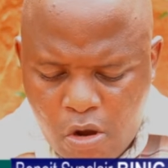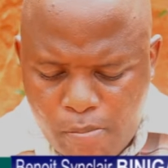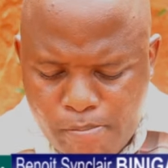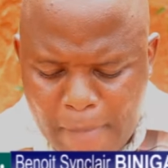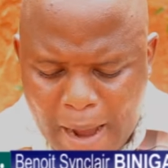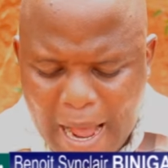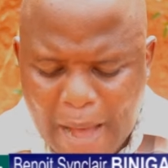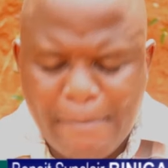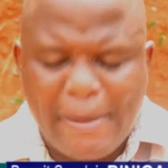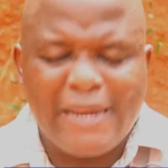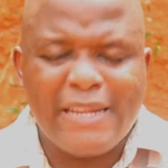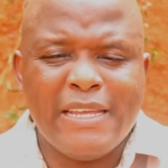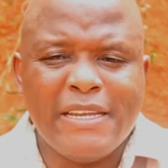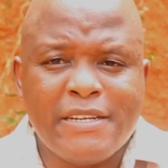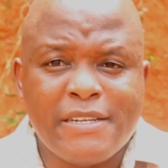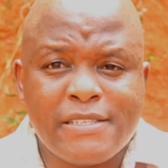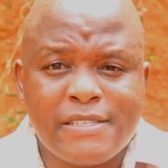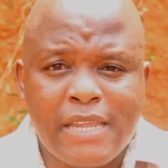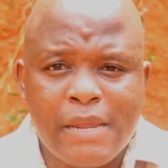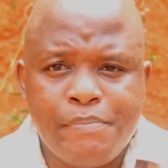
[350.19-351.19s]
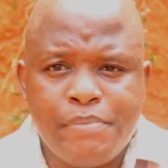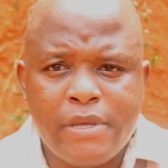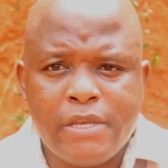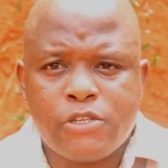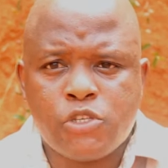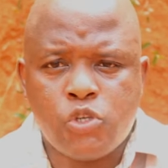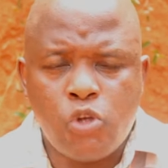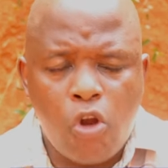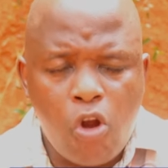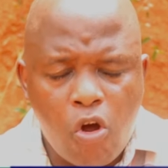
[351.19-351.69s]
Mohamed Idriss
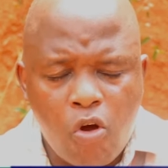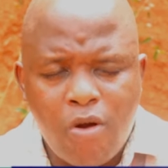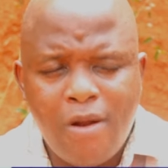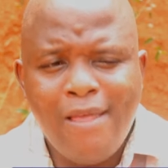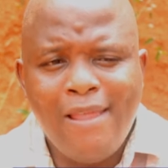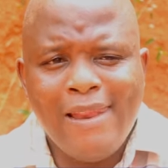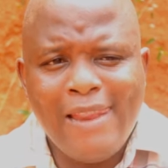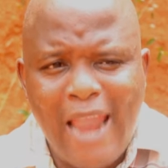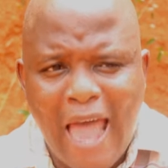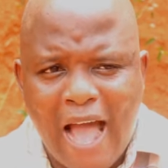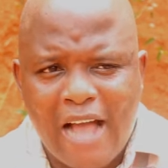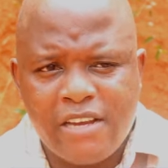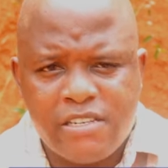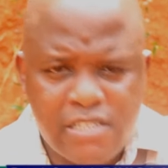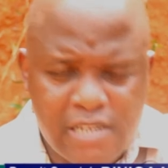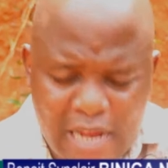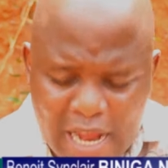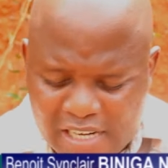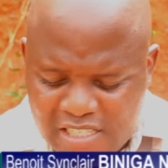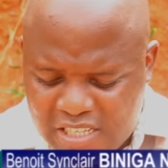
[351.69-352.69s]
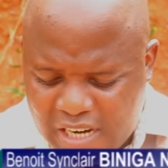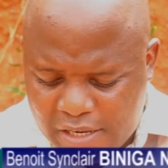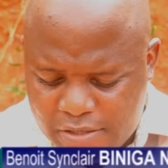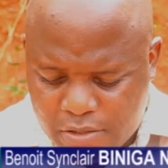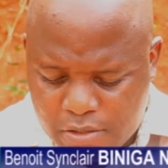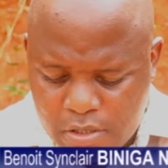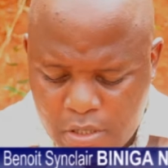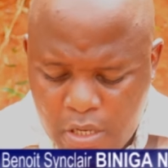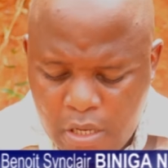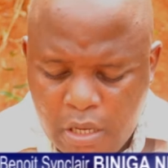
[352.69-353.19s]
Deby, selon l'ANGE,
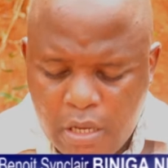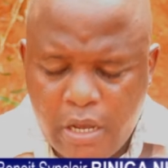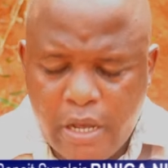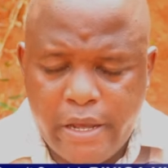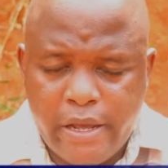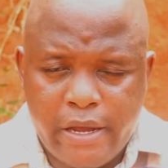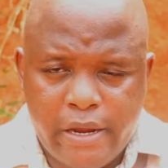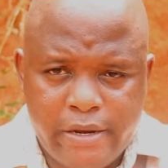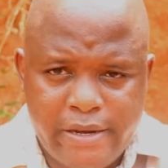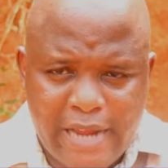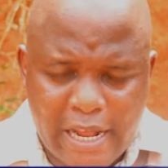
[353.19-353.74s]
l'Agence euh,